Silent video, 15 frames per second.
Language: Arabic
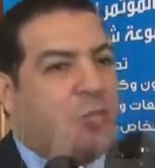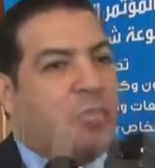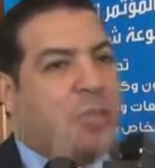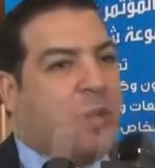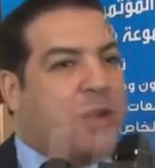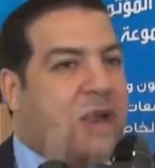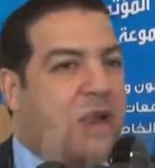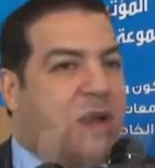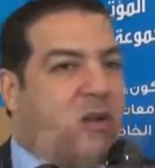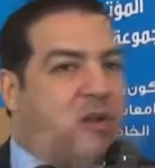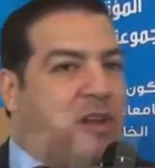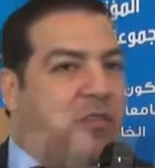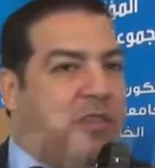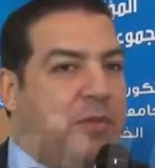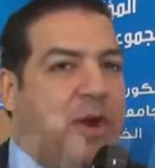ويمكن احنا
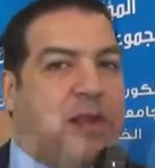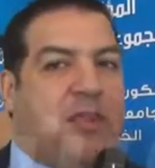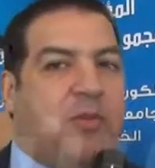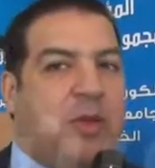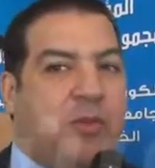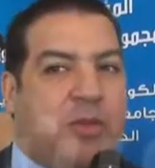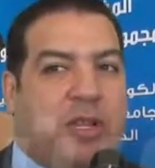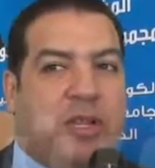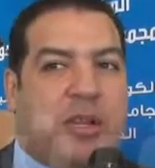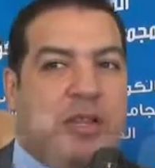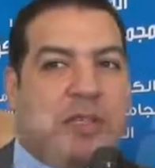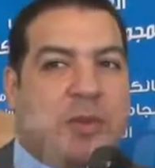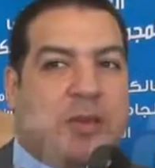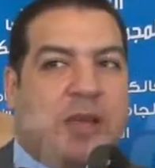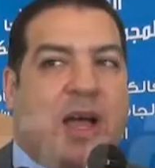قلنا في بعض المضبوطات اللي
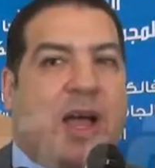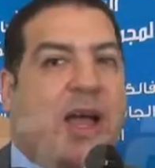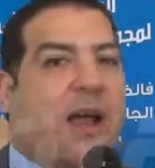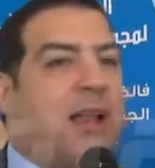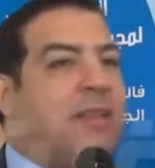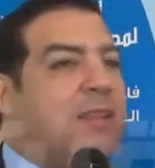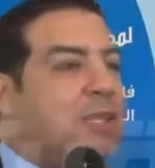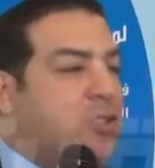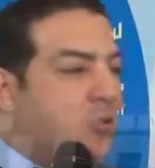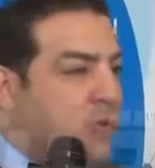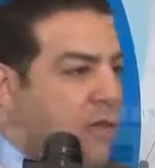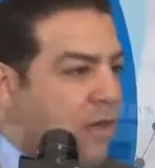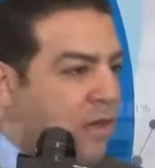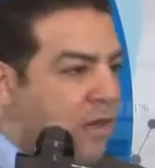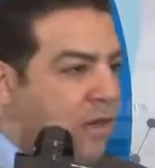احنا ضبطناها حالات
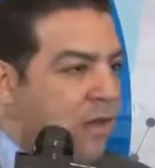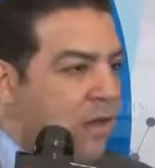تزوير